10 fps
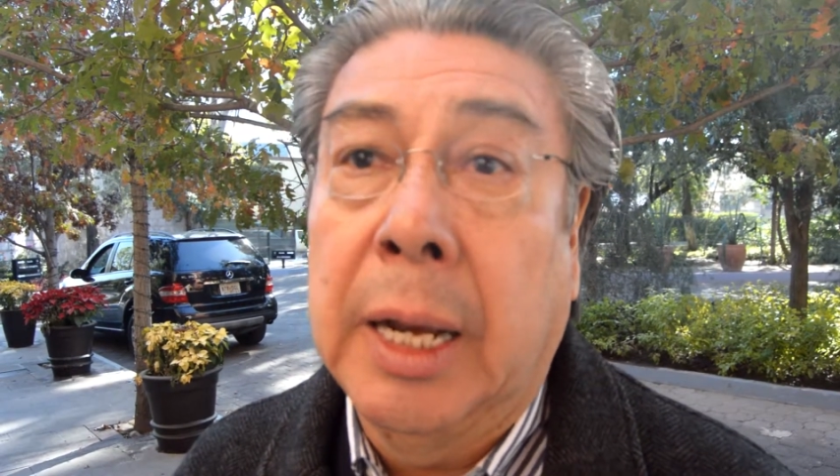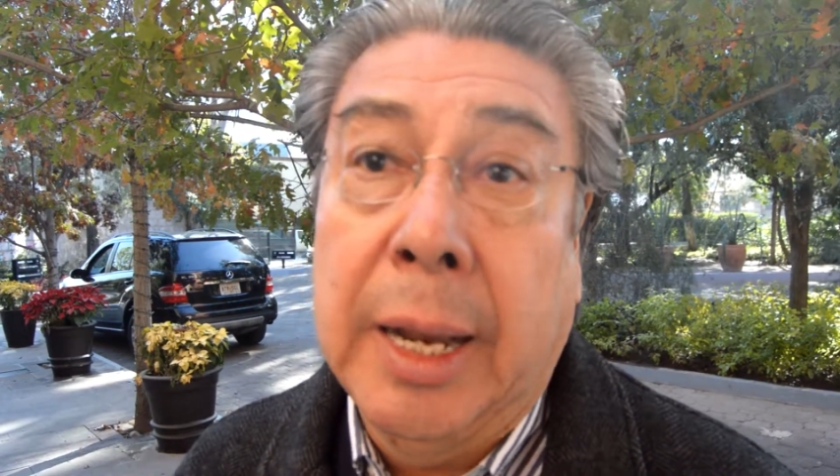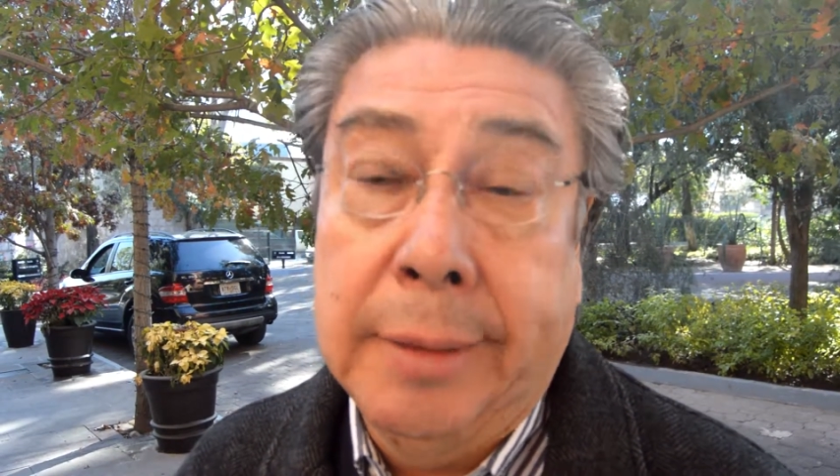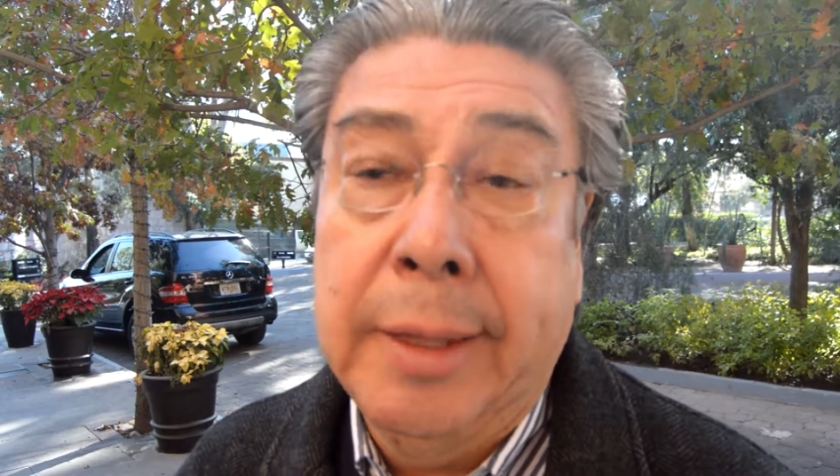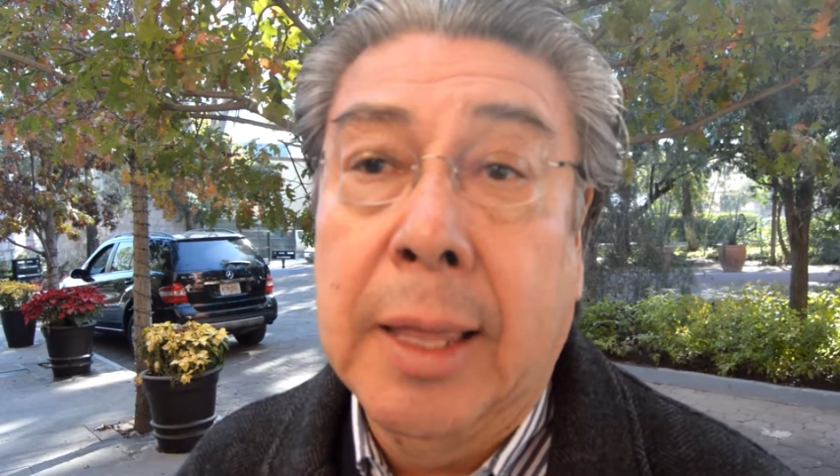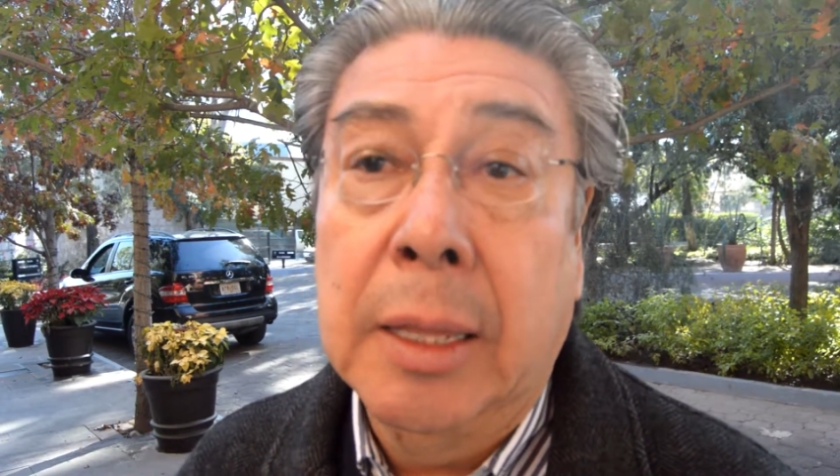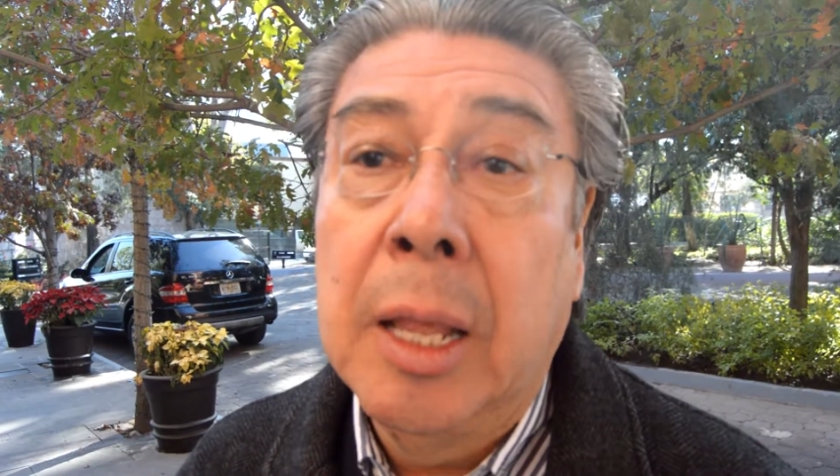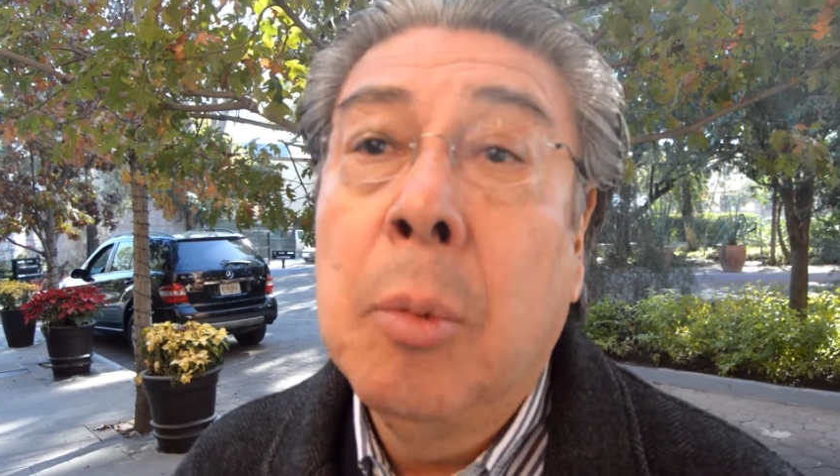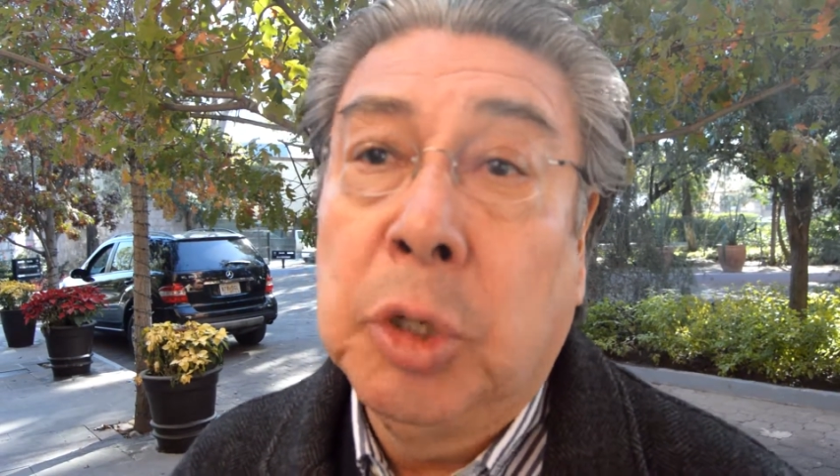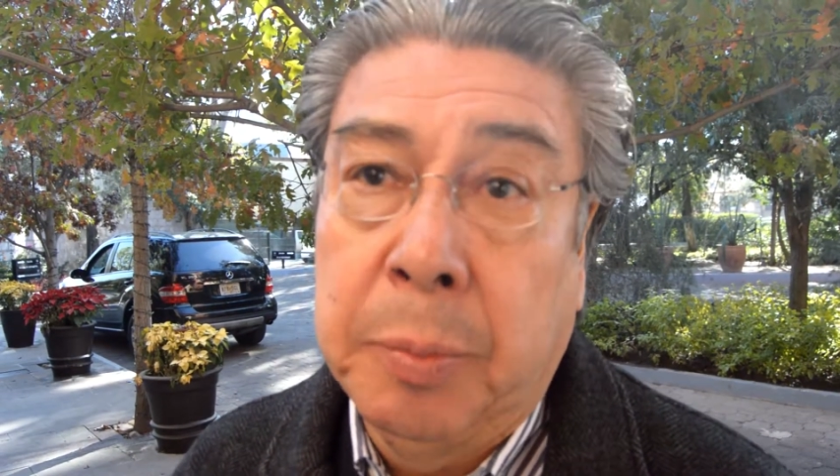la entidad,
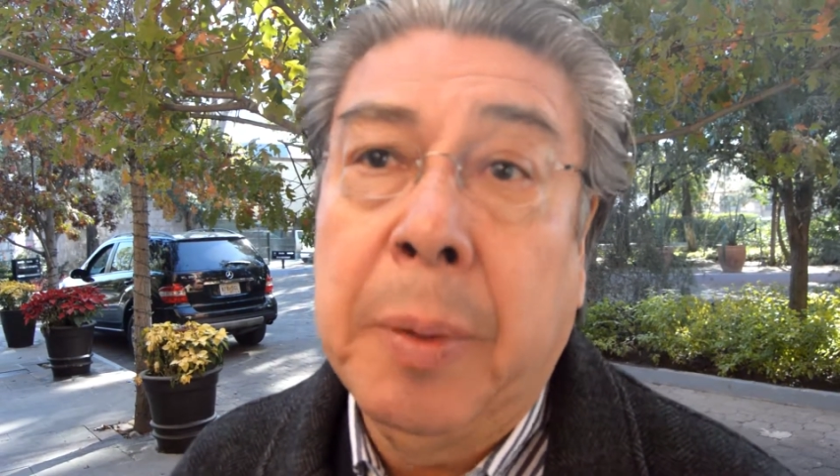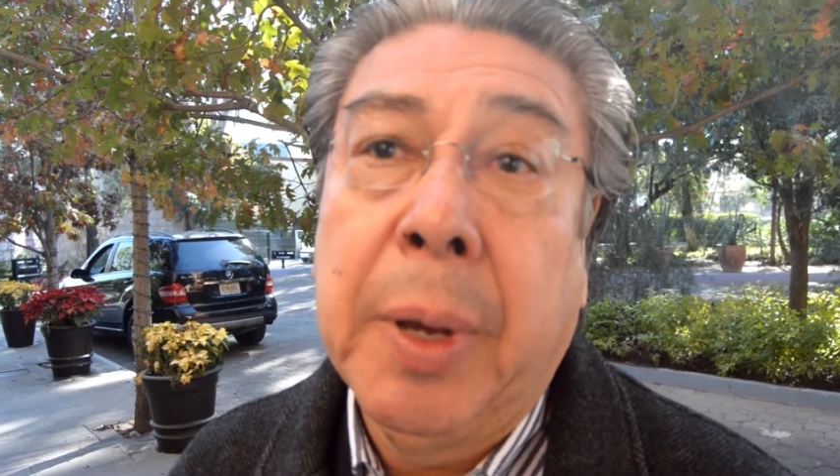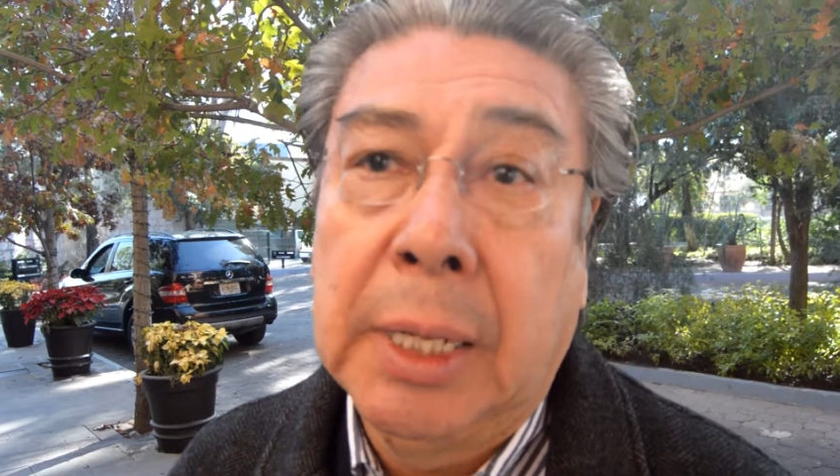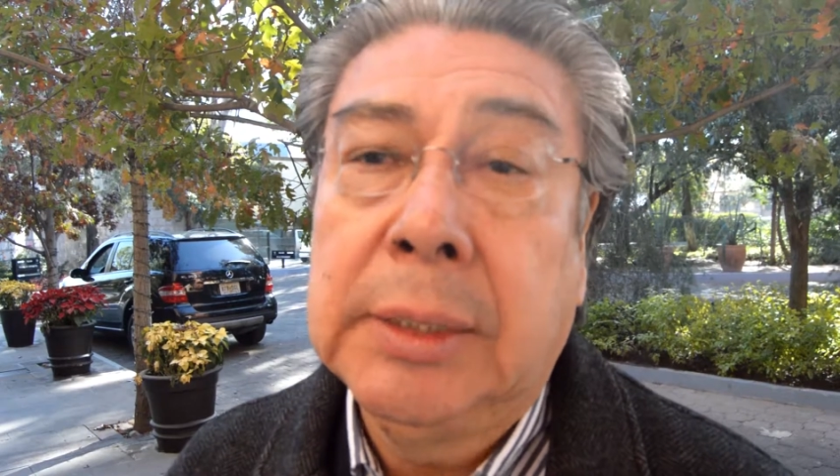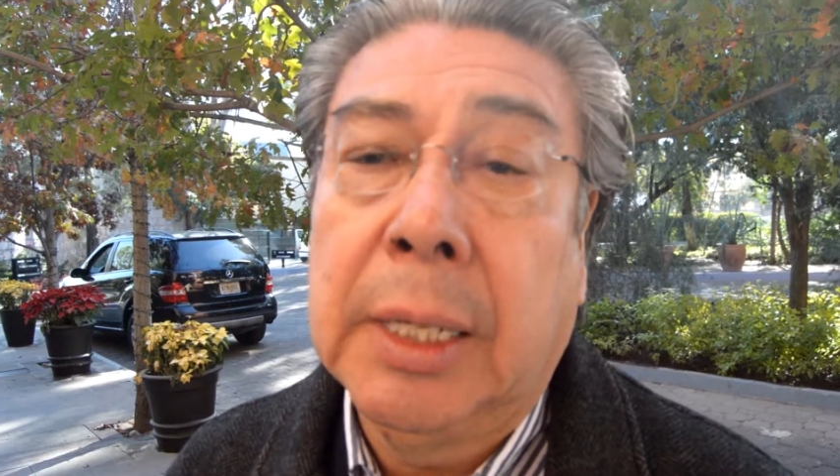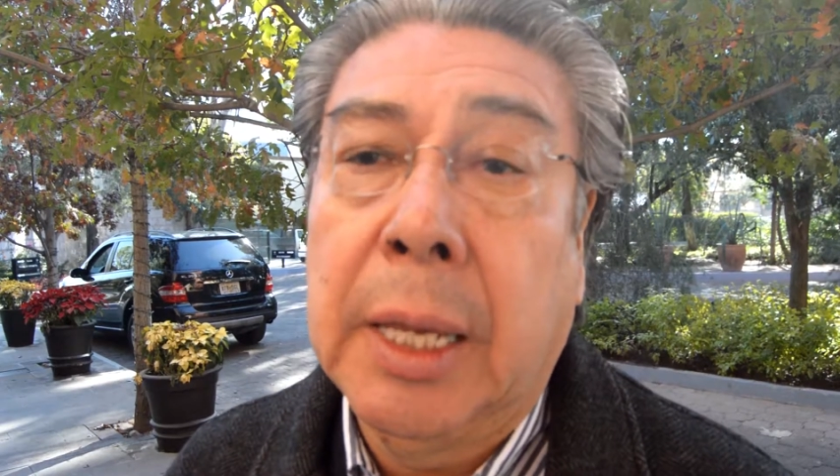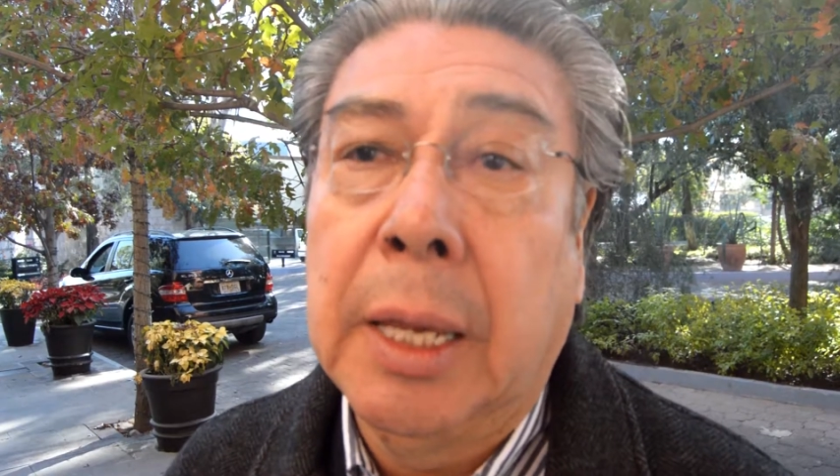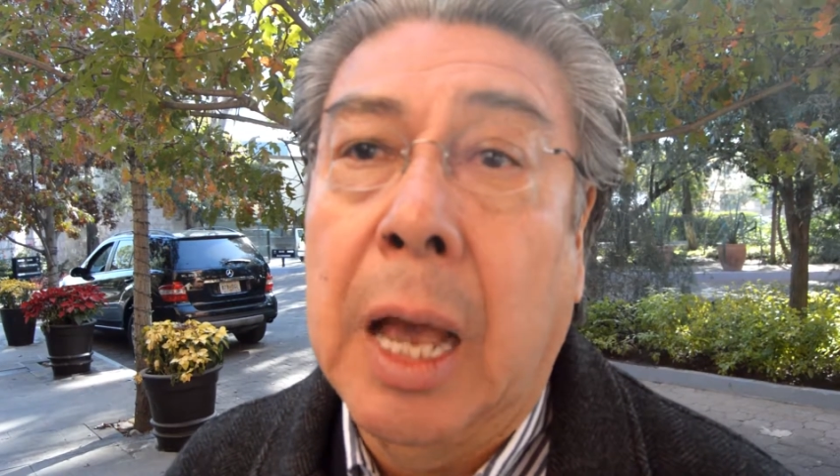pues me parece que